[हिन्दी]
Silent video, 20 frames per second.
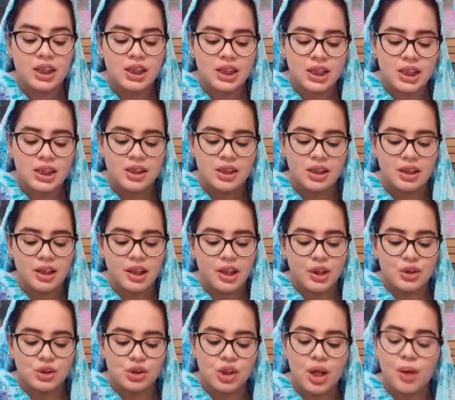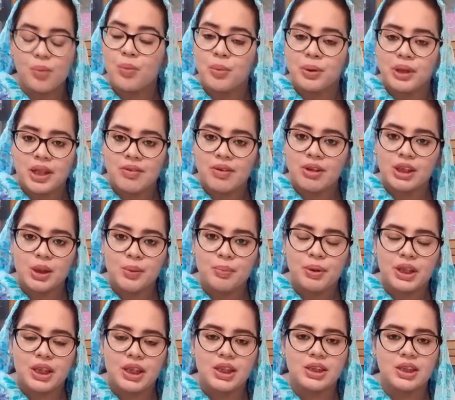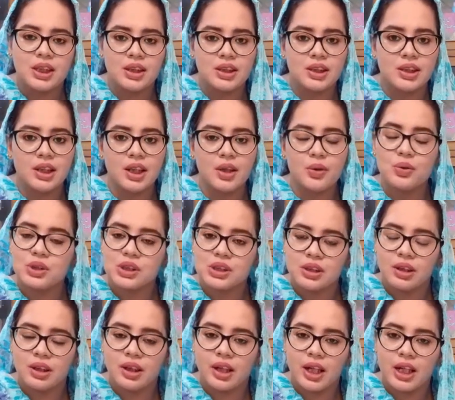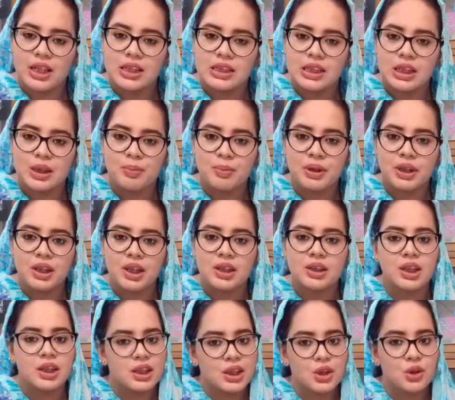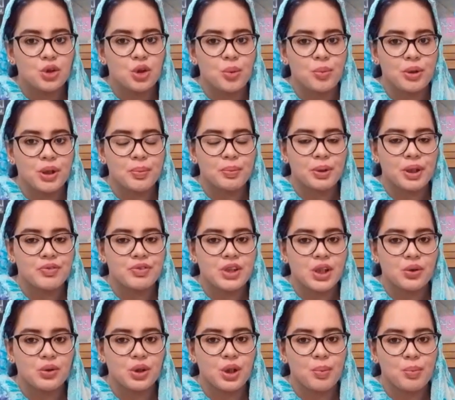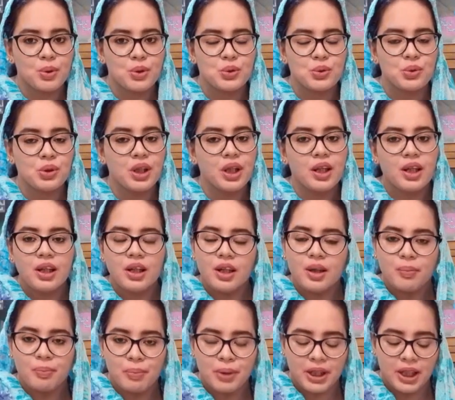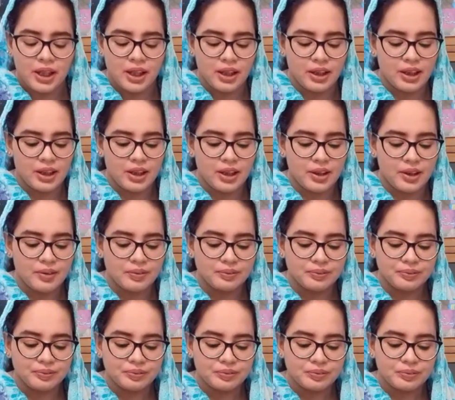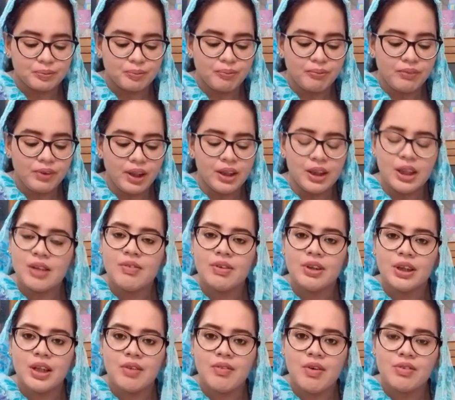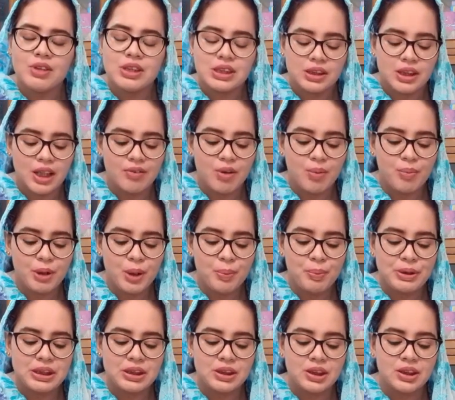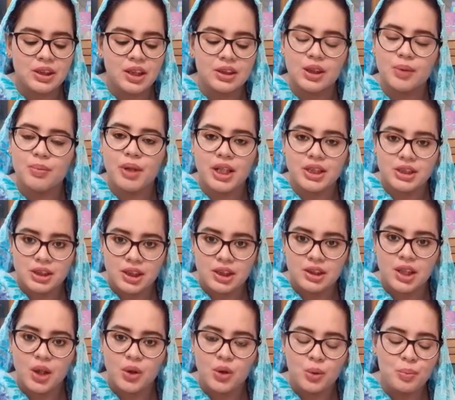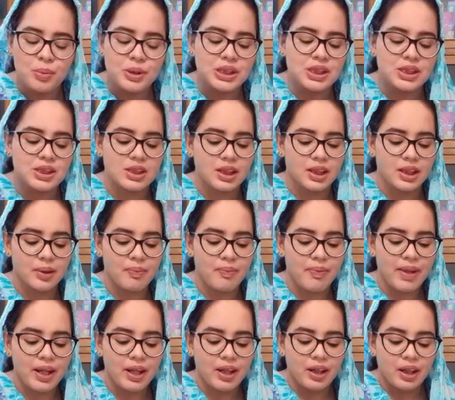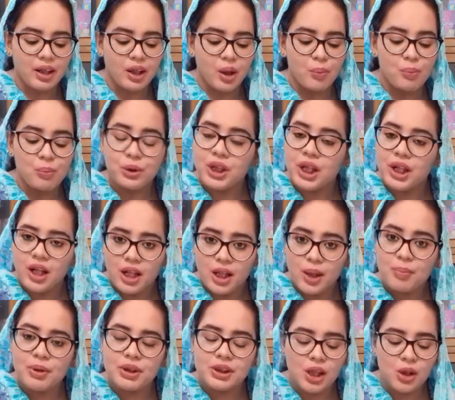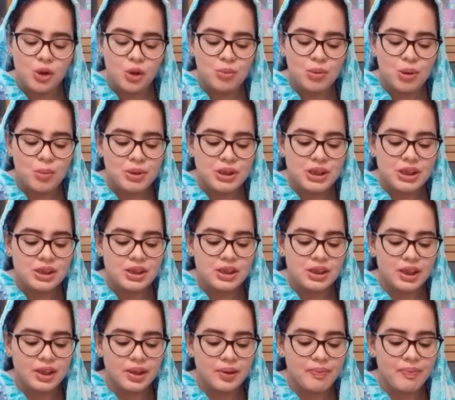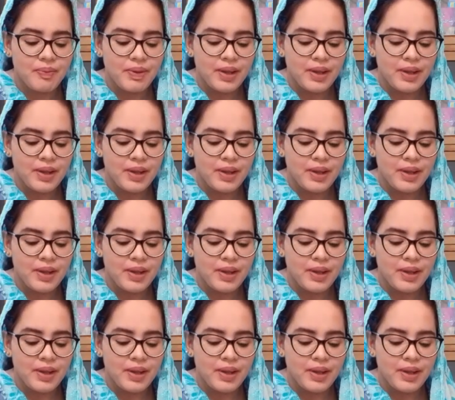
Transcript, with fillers: तनकीद जो अमूमन ख़वान पर की जाती है उस गैर सेहतमाना तनकीद को भी अपने अफसानों का मौजू बनाया गया है नवावल सदावा मेरी पसंदीदा अदीबा है जिनका ताल्लुक मिस्र से है मुन्ना राखिब का ताल्लुक भी मिस्र से है